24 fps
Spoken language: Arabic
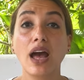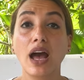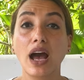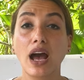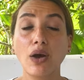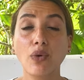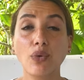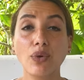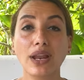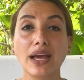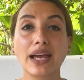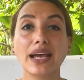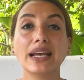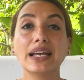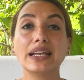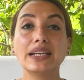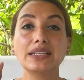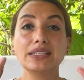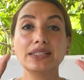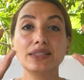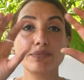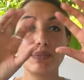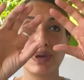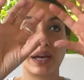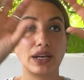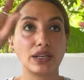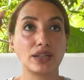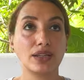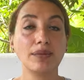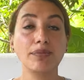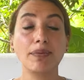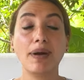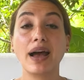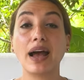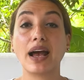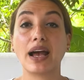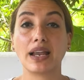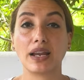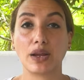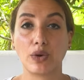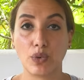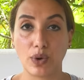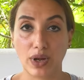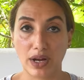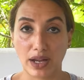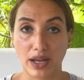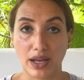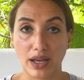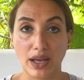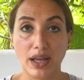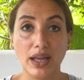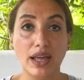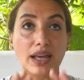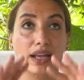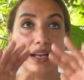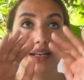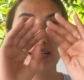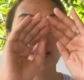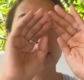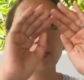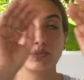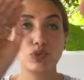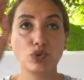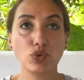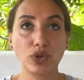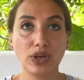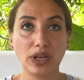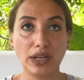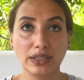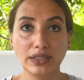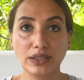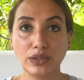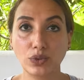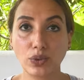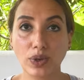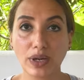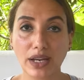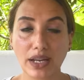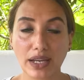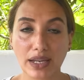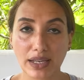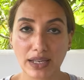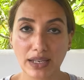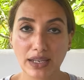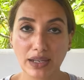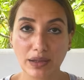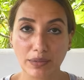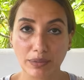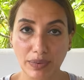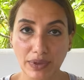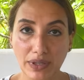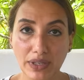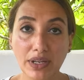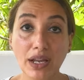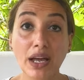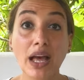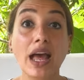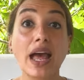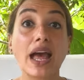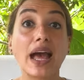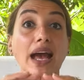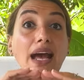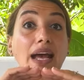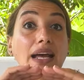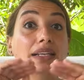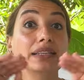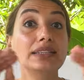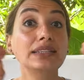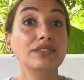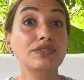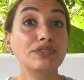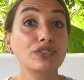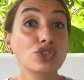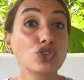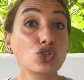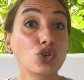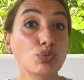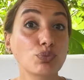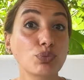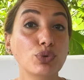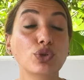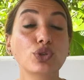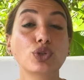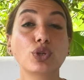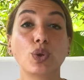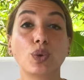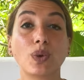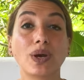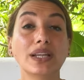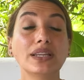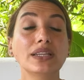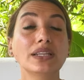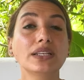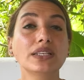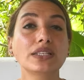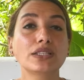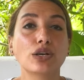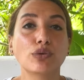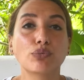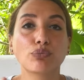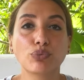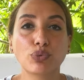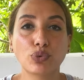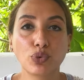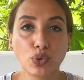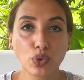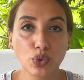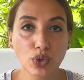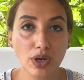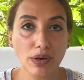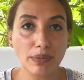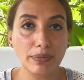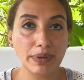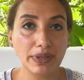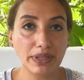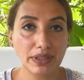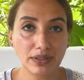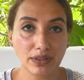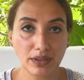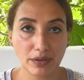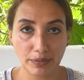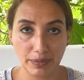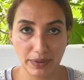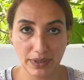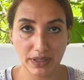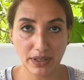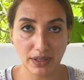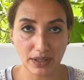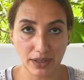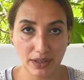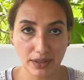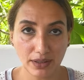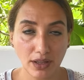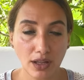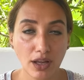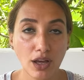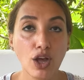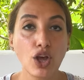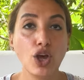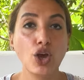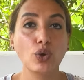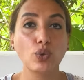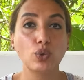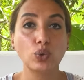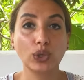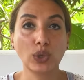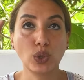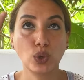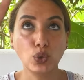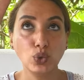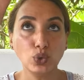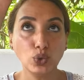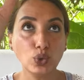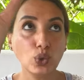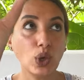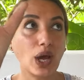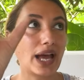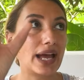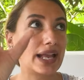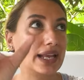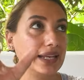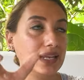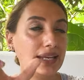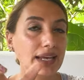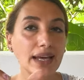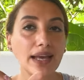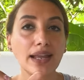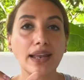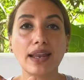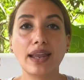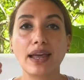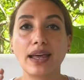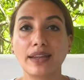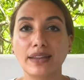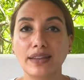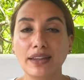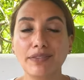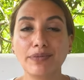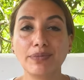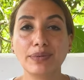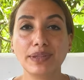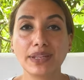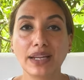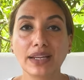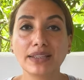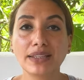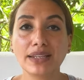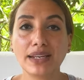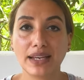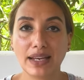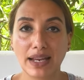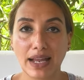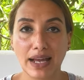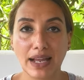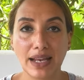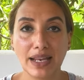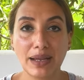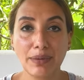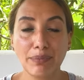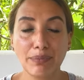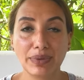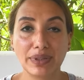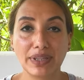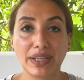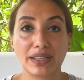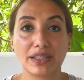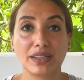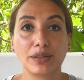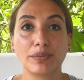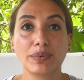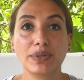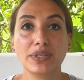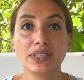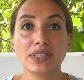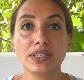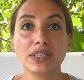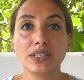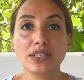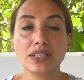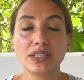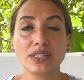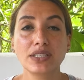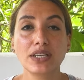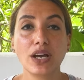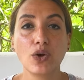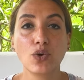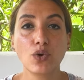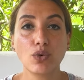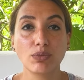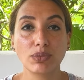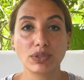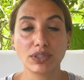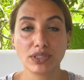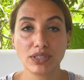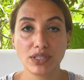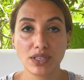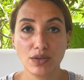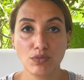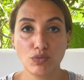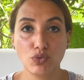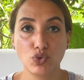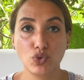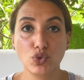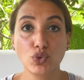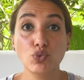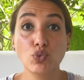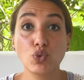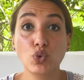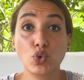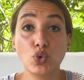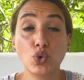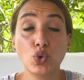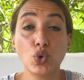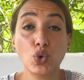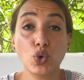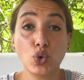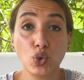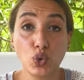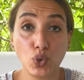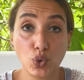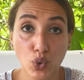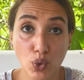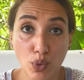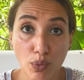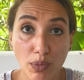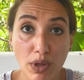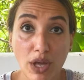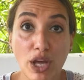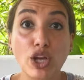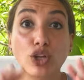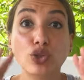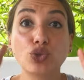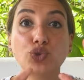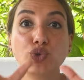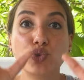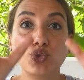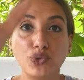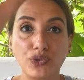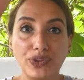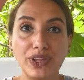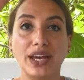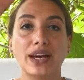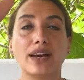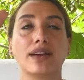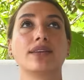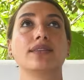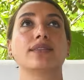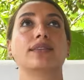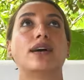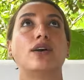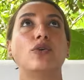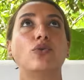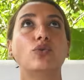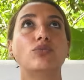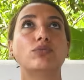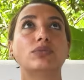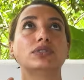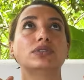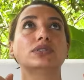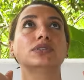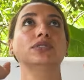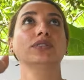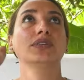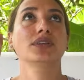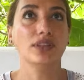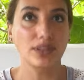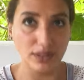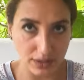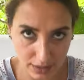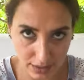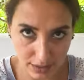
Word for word: اول حاجه لازم اكتبها على ورقه لازم يكون عندي ورقه كده كبيره عندي فيجن بورد لو عندك سبوره بيضه كبيره كده وتحطي عليها الاهداف بتاعتك الاحلام بتاعتك بحيث ان انت اول ما تصحي من النوم كل يوم تشوفيها كده اول ما تصحي